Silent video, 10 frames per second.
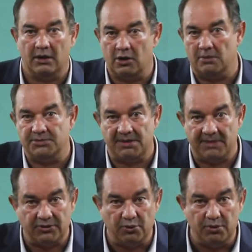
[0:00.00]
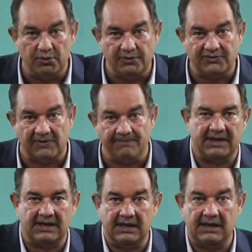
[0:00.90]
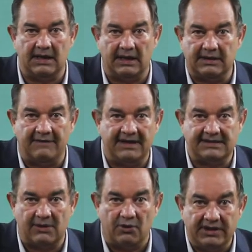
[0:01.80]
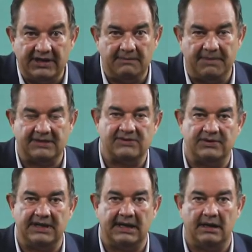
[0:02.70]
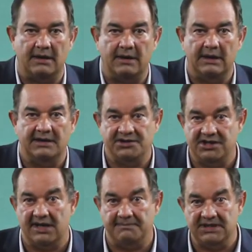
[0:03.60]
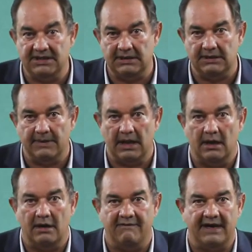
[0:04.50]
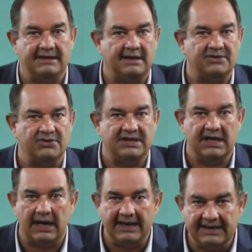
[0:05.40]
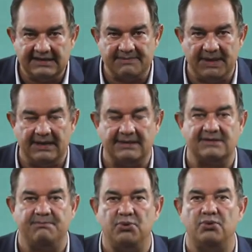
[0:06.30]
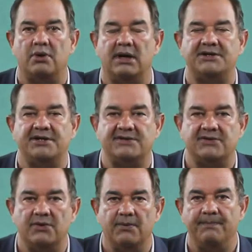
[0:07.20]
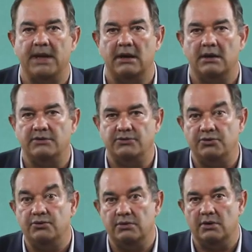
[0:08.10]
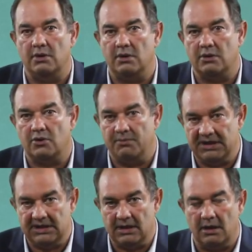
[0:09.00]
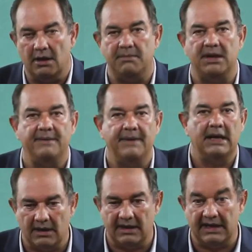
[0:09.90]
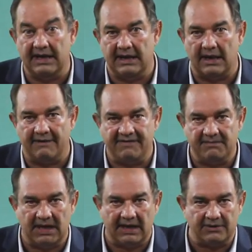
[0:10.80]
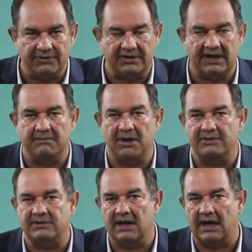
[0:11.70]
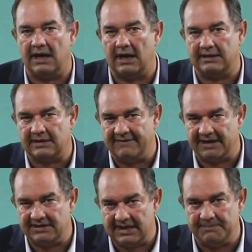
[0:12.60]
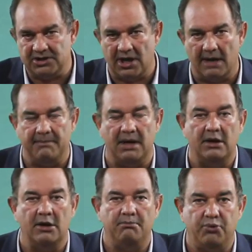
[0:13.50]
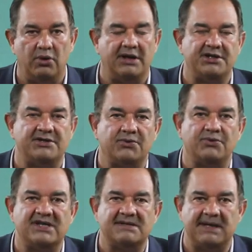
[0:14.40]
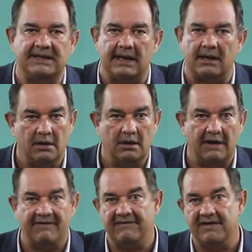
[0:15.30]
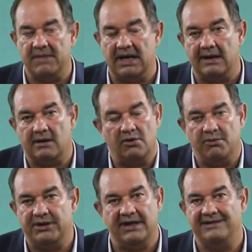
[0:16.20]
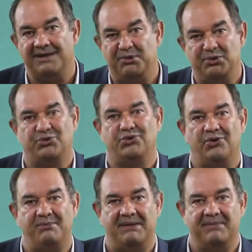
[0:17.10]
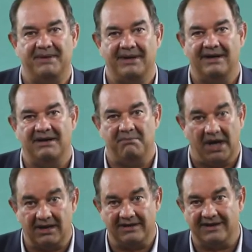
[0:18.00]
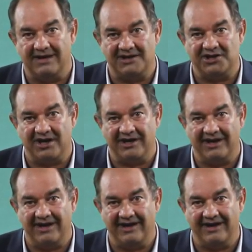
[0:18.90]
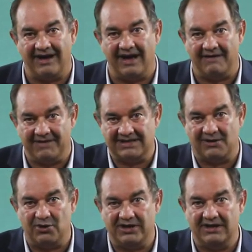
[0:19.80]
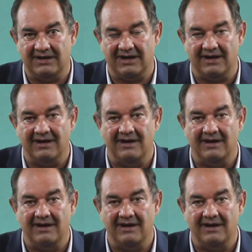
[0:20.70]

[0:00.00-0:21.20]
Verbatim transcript: comme Jamel Debbouze, qui, à travers sa holding personnelle GMD, va être associé à Espace pour la gestion du euh, Comedy Club et à Fimalac Entertainment à travers Deb Jam pour la gestion de ses spectacles. Avec Fimalac, le modèle est un peu toujours le même. Marc Landré de la Charrière, avec sa holding,